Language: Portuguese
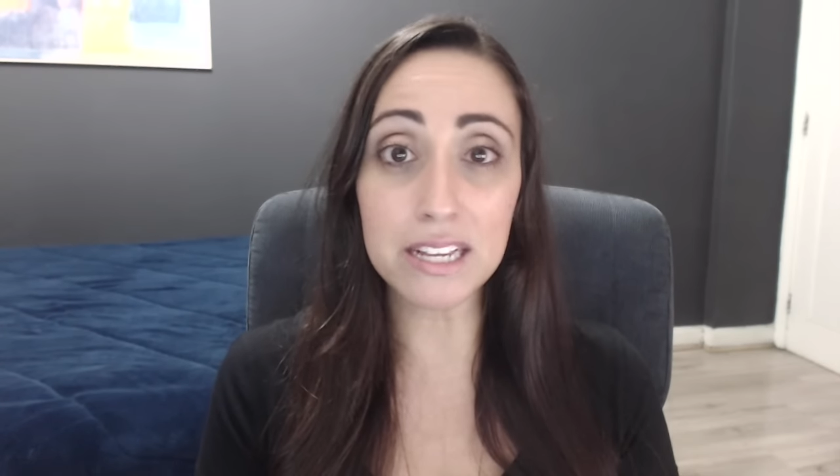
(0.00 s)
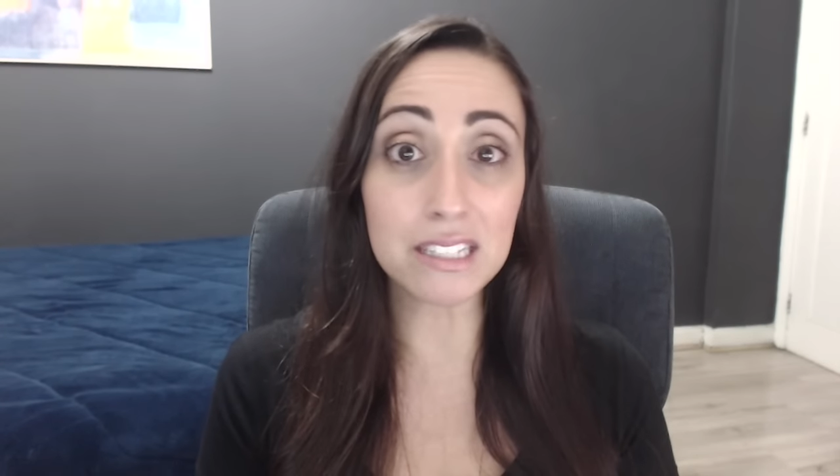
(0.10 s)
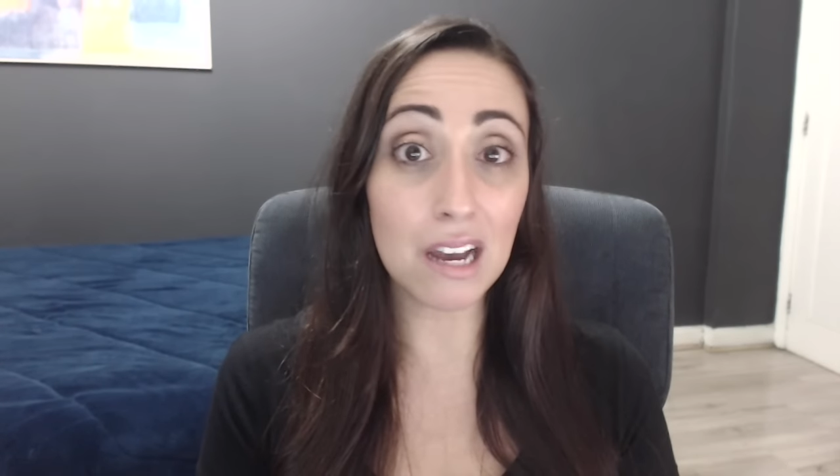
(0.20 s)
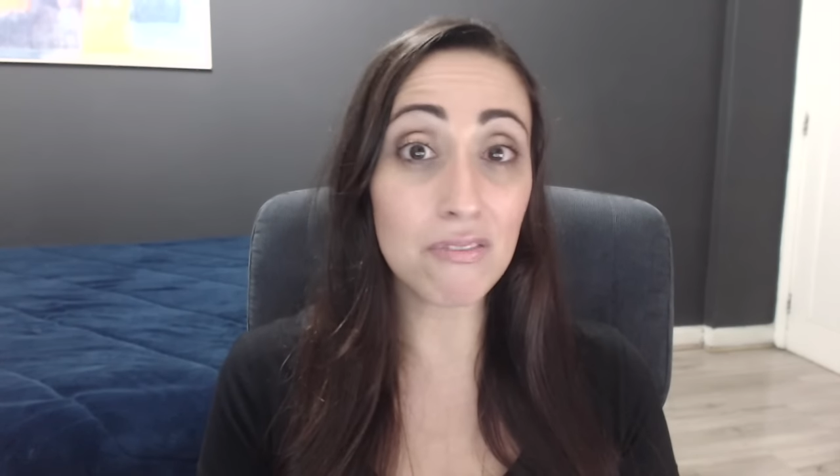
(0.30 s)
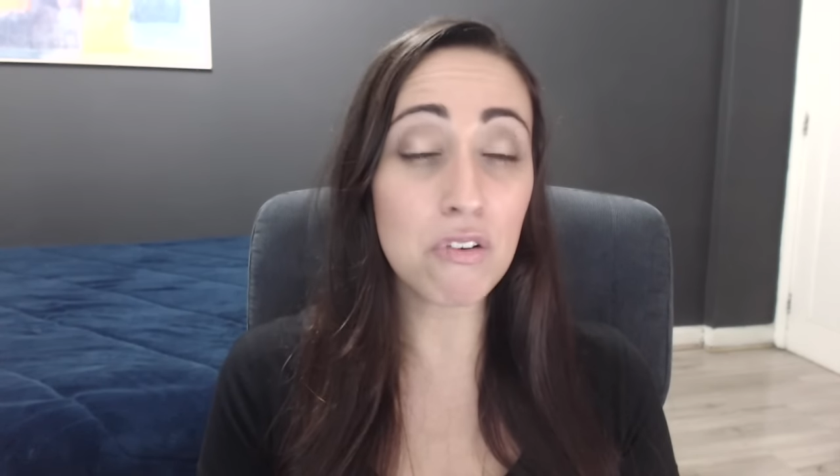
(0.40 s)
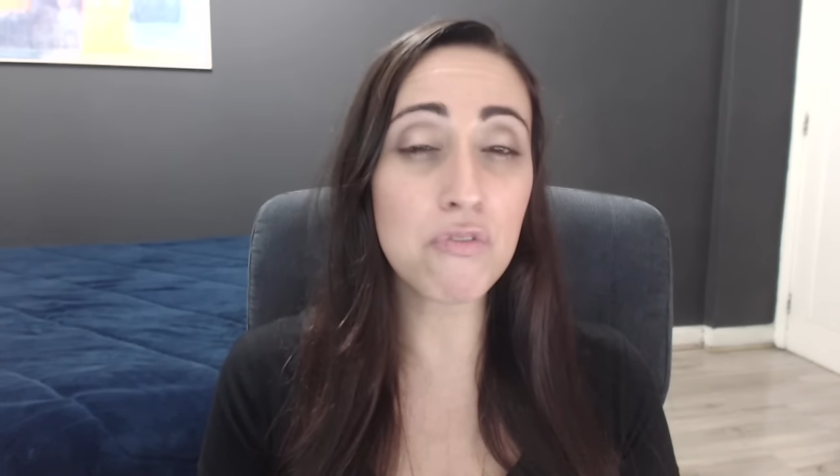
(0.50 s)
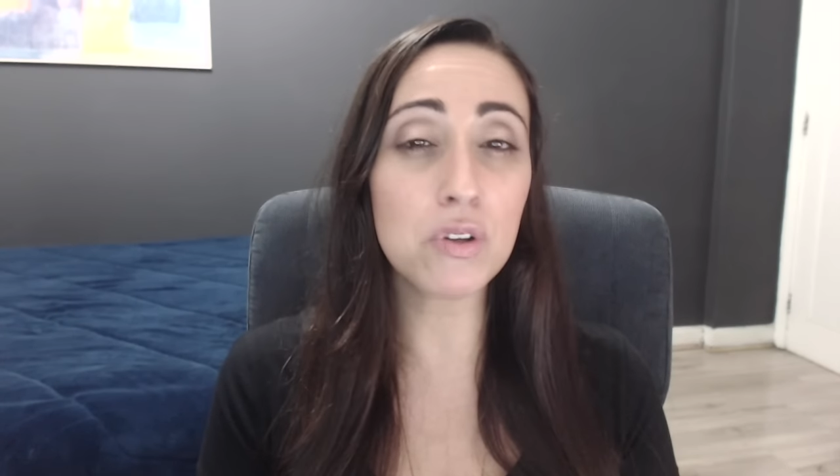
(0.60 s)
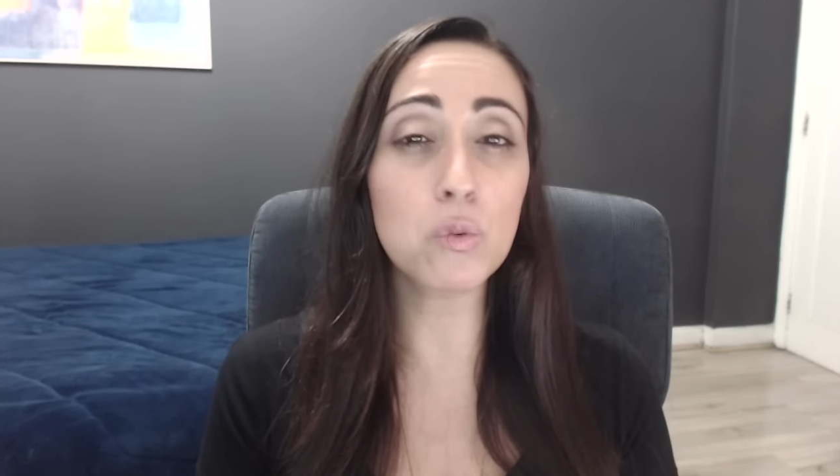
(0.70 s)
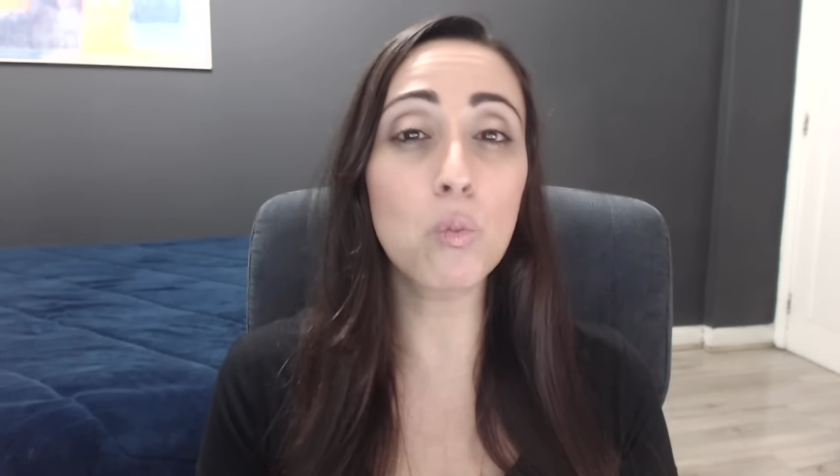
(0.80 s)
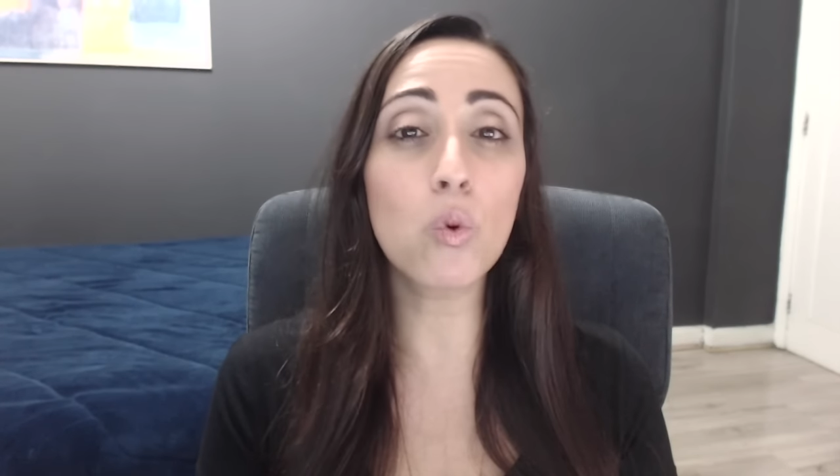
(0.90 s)
e estava
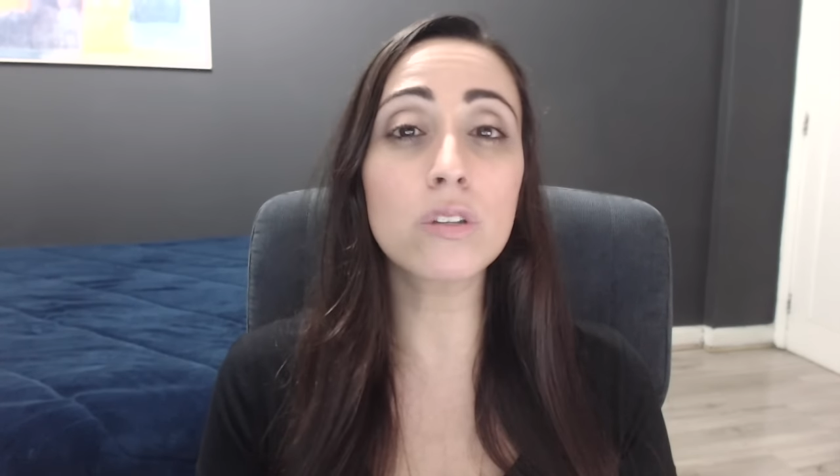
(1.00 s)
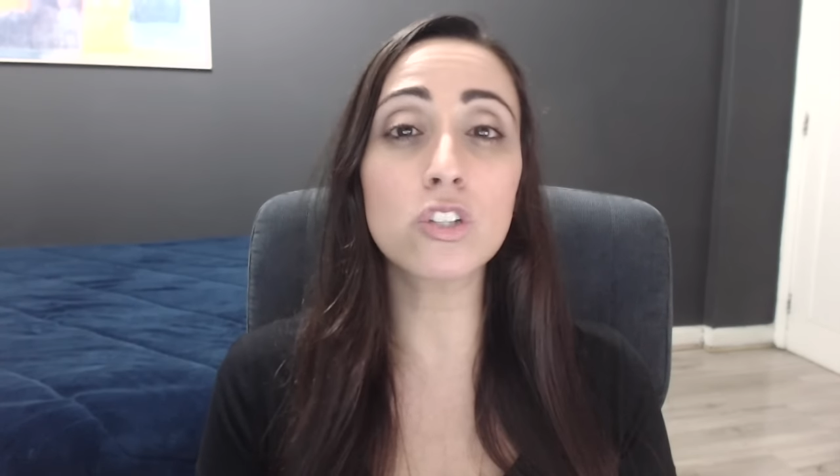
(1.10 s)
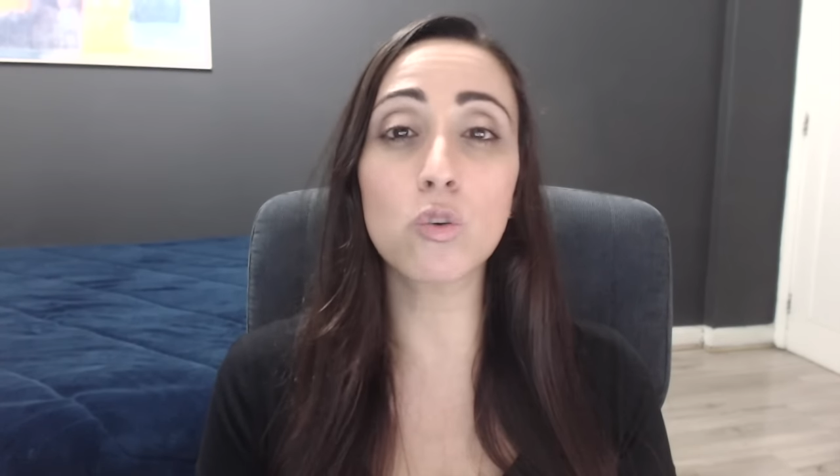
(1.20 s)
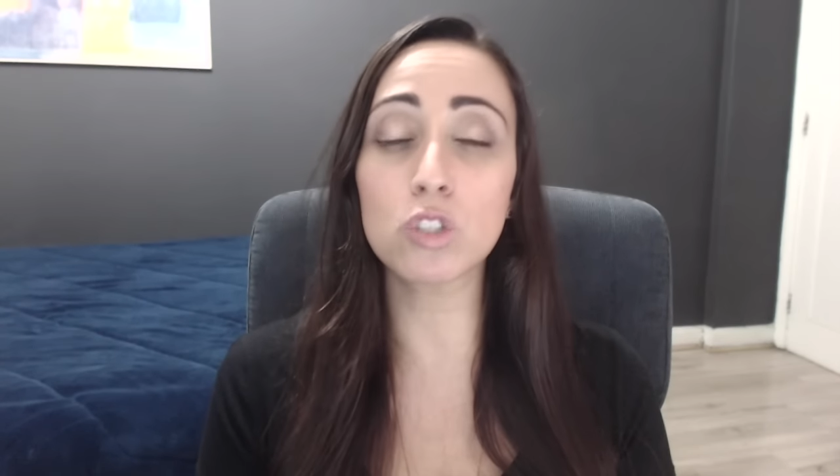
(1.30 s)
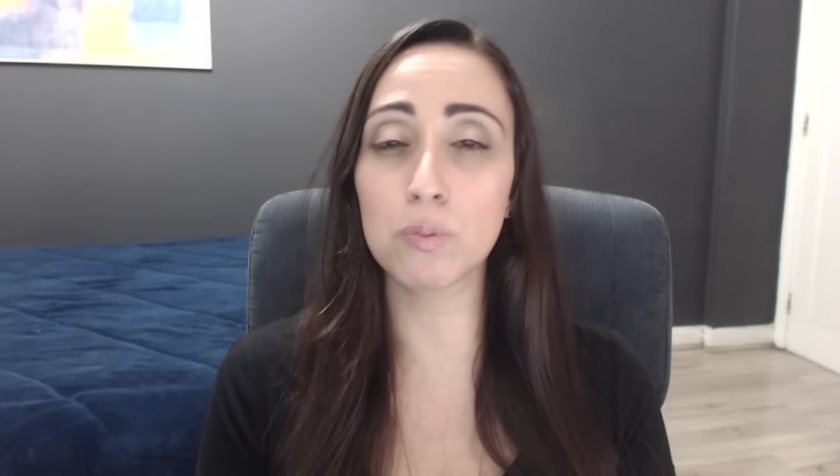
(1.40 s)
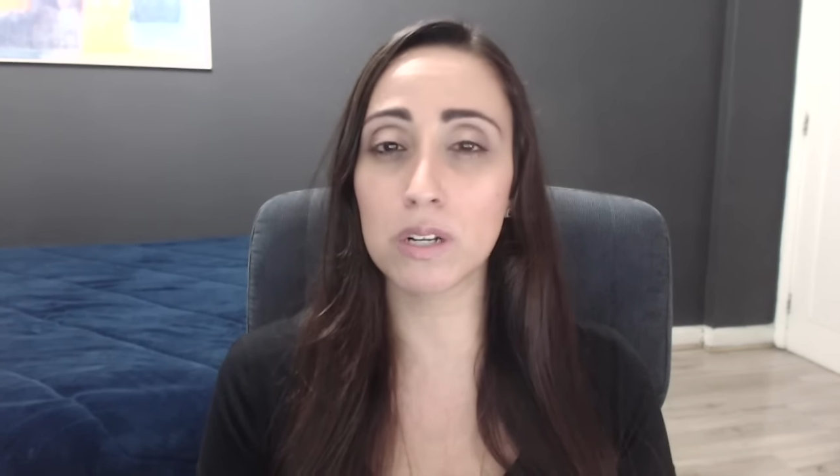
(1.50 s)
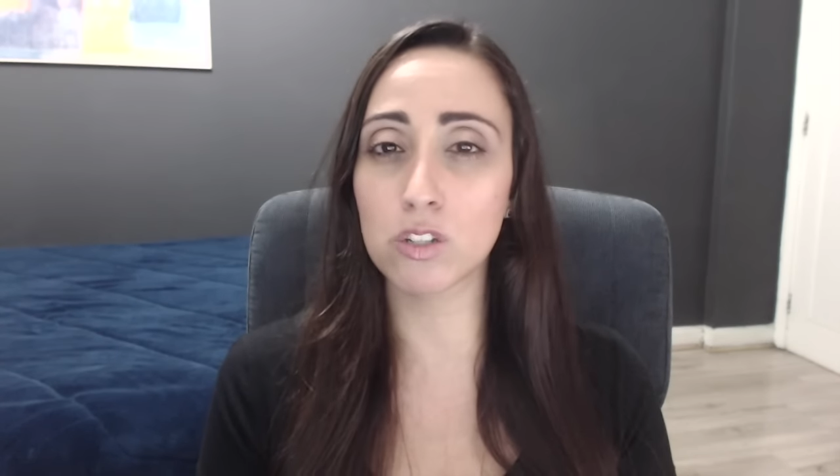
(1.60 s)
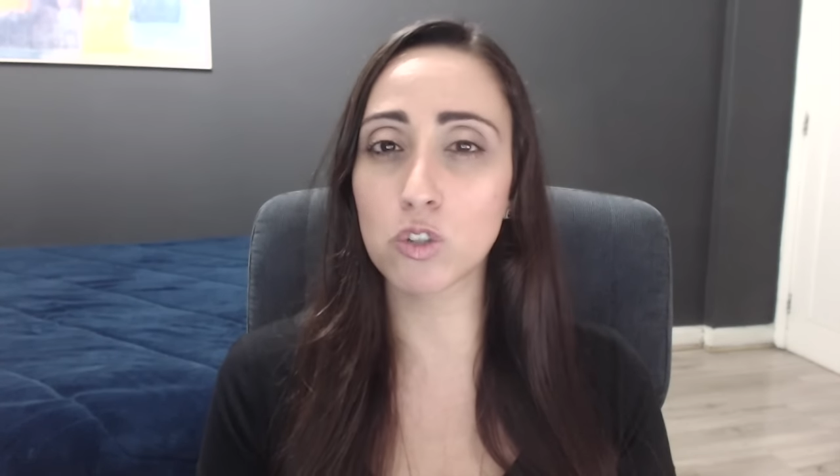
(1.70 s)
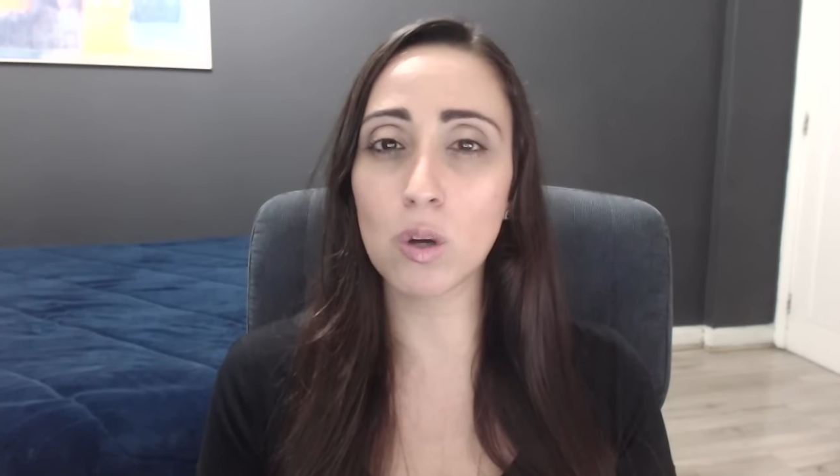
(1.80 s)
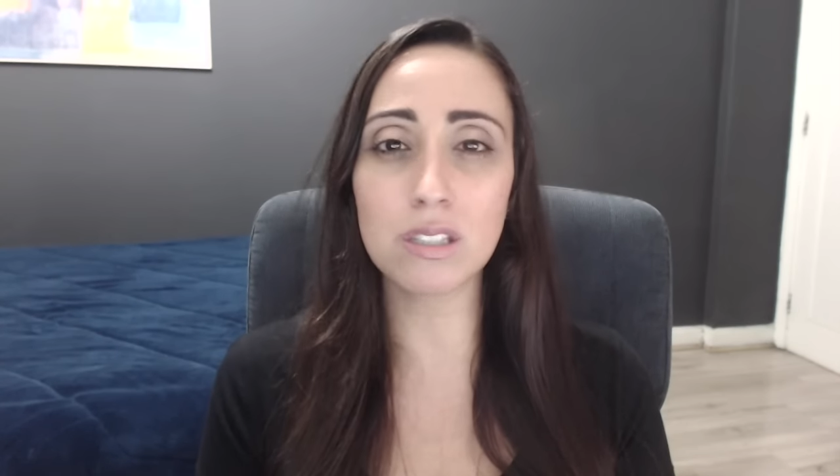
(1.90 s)
vendo muitas
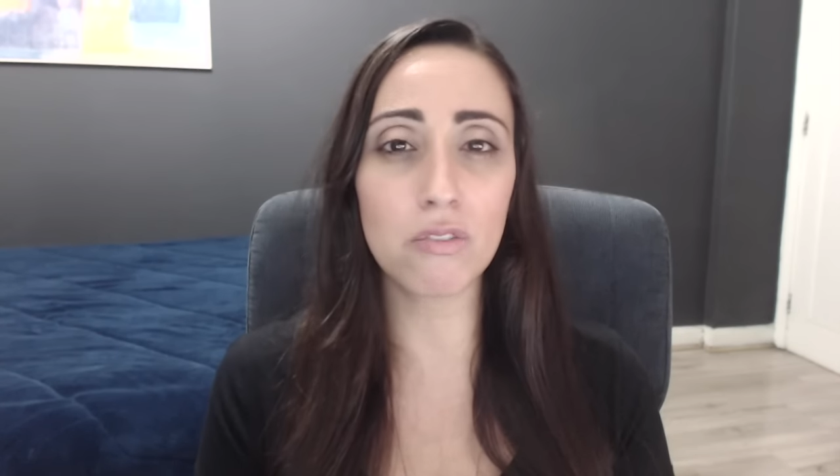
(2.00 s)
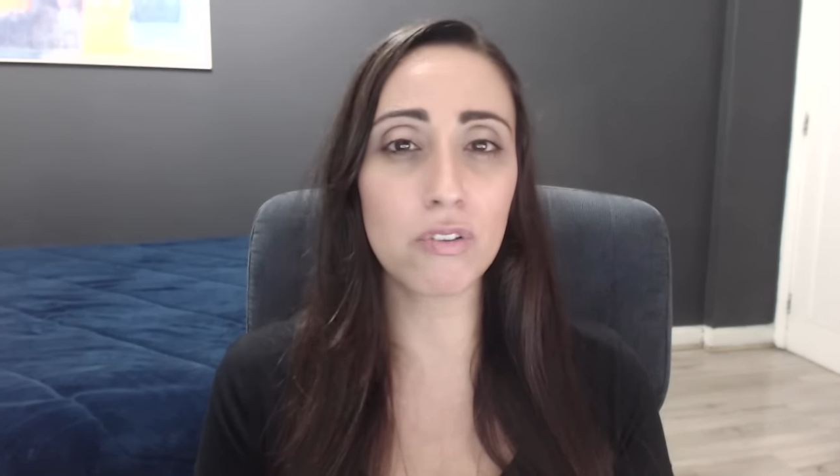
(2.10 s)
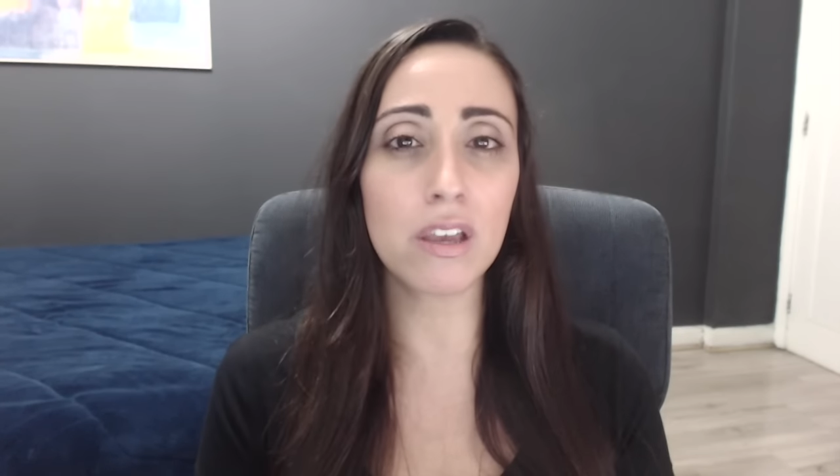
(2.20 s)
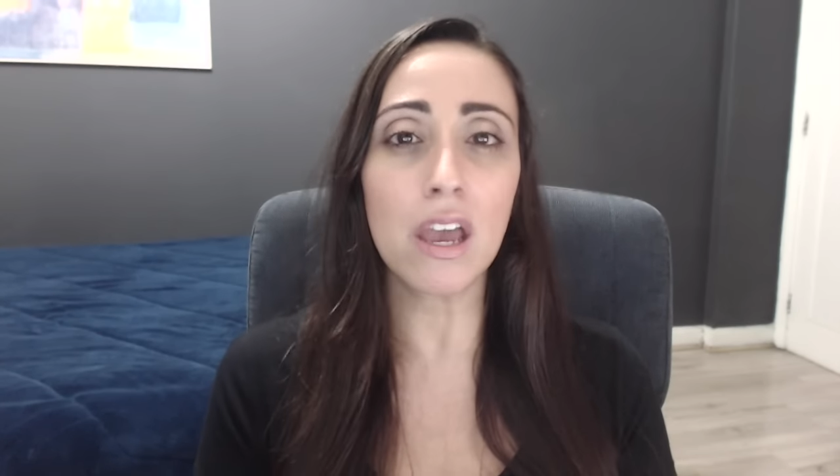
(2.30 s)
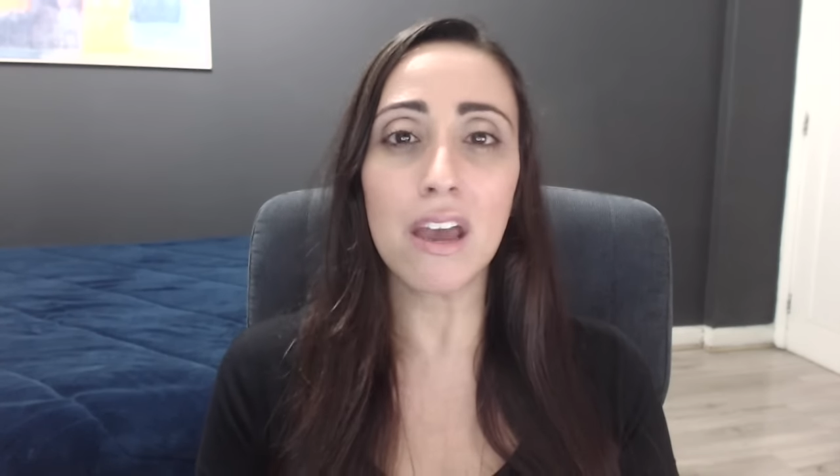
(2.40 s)
conspirações, enfim,